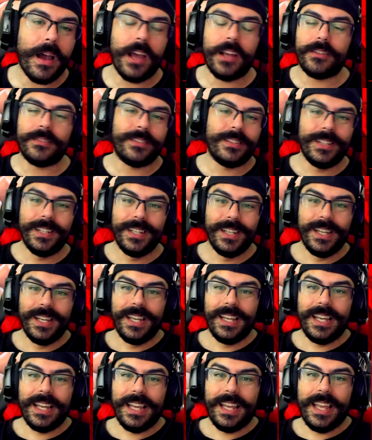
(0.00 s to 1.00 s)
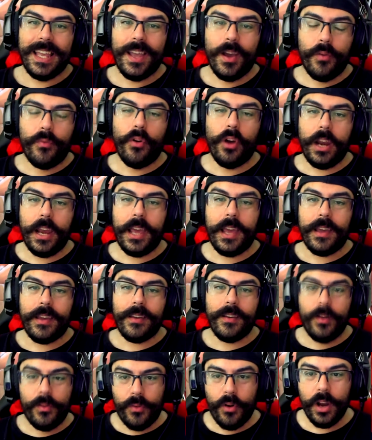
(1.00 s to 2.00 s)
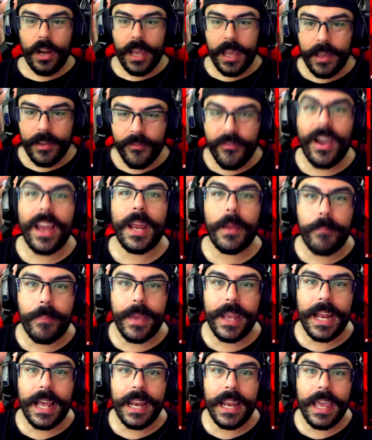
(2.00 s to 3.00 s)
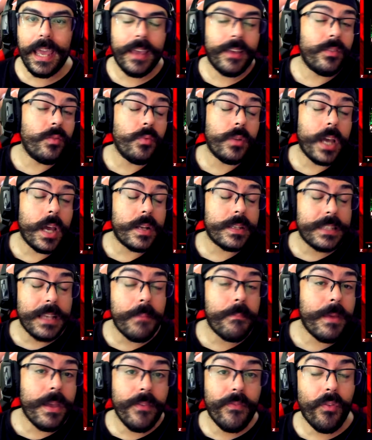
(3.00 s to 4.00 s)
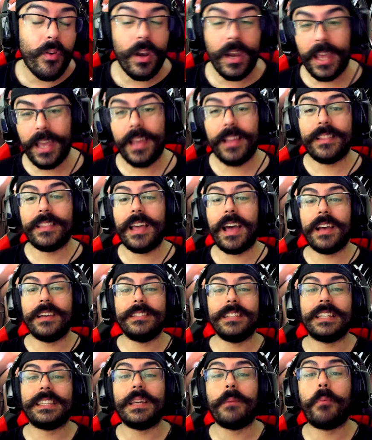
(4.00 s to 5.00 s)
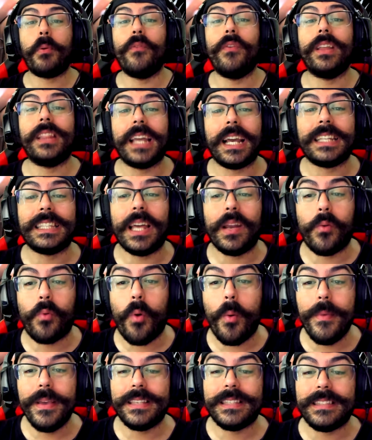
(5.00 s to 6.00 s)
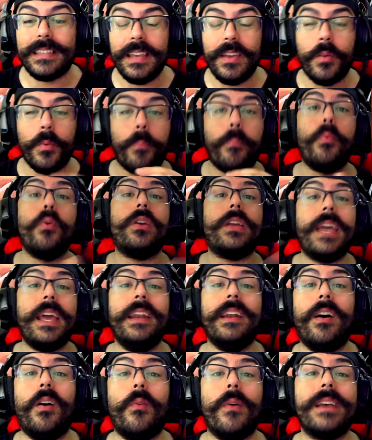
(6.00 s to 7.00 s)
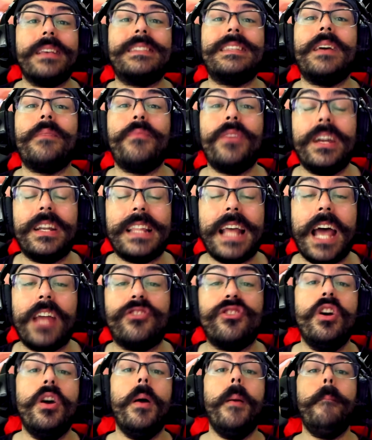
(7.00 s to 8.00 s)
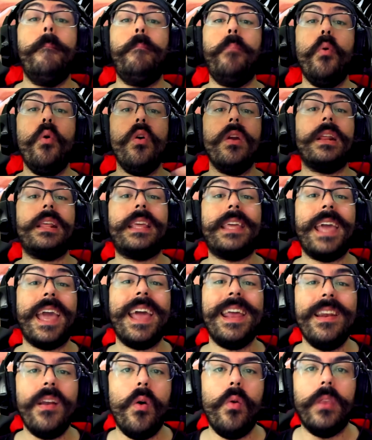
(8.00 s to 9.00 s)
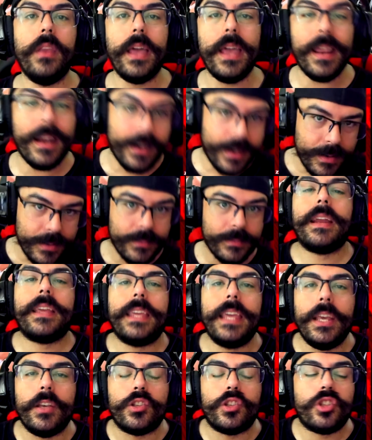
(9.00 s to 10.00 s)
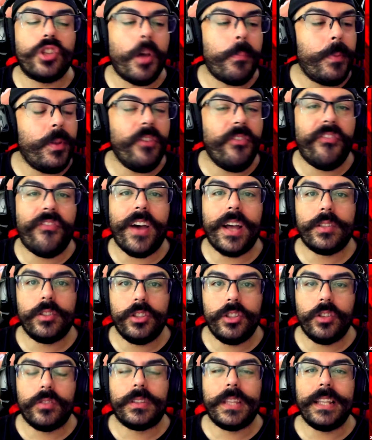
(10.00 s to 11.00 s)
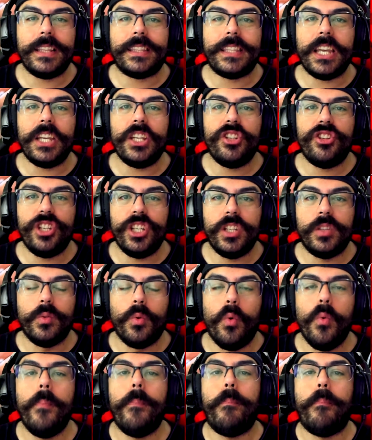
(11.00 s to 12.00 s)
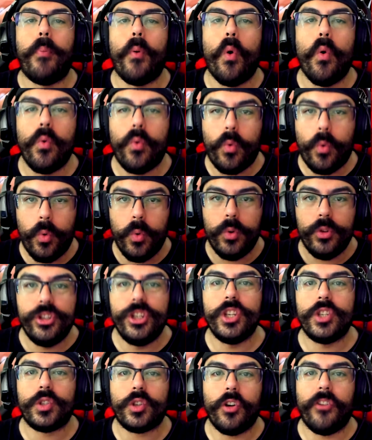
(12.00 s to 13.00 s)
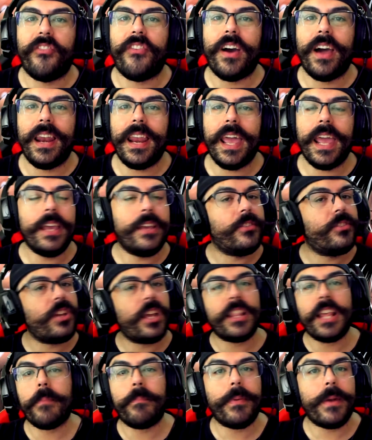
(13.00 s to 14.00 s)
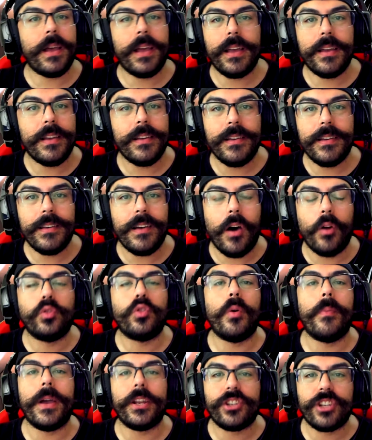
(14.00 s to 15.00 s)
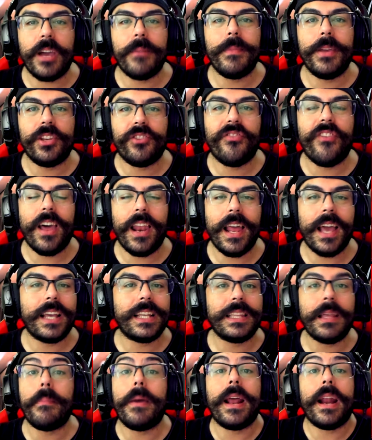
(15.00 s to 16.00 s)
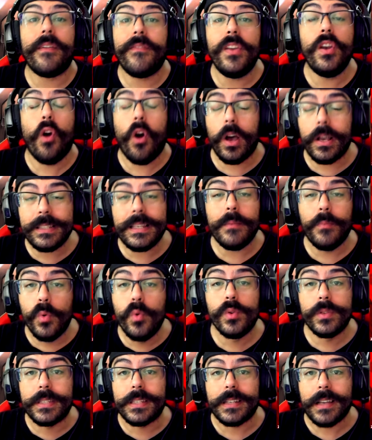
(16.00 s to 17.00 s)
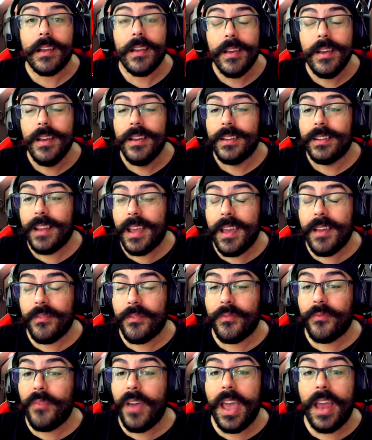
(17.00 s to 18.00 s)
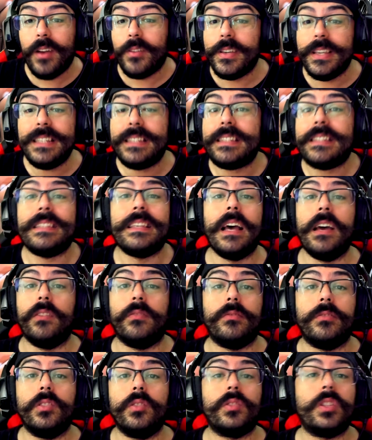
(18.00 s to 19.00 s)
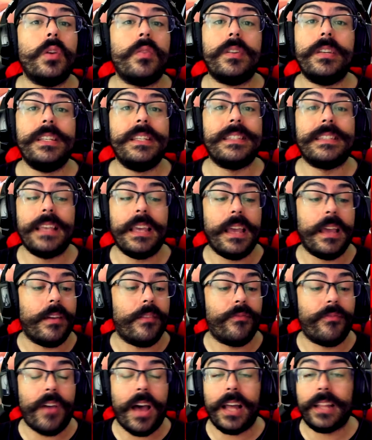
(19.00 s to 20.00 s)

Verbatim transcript: Mano, eu vou ler, eu vou ler. Vale a pena ler? Não quero saber, vou ler, tá? Já tá aproveitar que tá no comecinho? Por que não? Essa é a verdade. Por que não ler? Marquinhos, só pelo fato de eu ter entendido um pouco disso que eu falei, já dá pra automaticamente falar que tá maravilhosa a música né? Velho, insano, não tenho o que dizer.